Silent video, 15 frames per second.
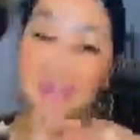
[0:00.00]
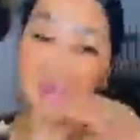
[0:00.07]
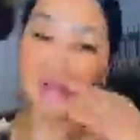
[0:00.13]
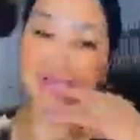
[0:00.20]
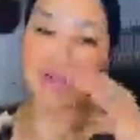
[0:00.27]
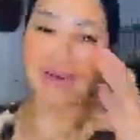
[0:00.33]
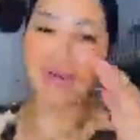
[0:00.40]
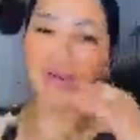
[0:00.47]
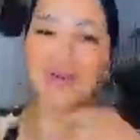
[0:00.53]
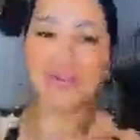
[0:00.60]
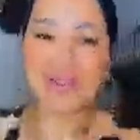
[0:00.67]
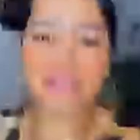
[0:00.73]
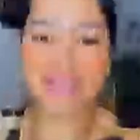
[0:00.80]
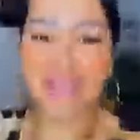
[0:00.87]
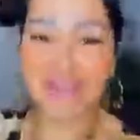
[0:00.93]
لي موديل
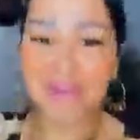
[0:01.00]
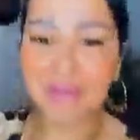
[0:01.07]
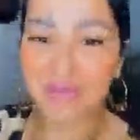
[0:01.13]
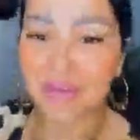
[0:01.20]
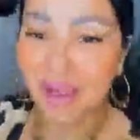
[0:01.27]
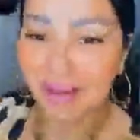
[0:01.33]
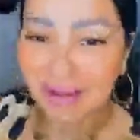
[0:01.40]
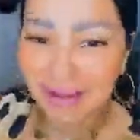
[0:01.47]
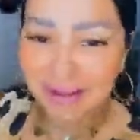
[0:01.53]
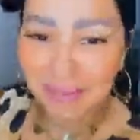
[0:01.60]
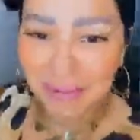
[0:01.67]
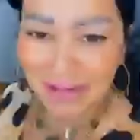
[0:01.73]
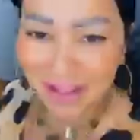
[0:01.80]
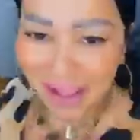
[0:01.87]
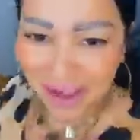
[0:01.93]
تروح الجزائر باش هاكا
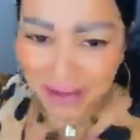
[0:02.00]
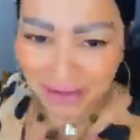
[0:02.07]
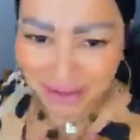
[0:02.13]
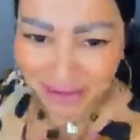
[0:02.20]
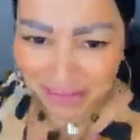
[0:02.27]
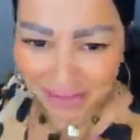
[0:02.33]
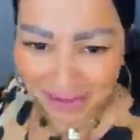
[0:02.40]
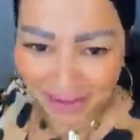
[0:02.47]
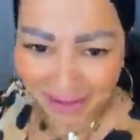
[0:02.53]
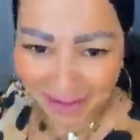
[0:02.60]
حنا ما كاش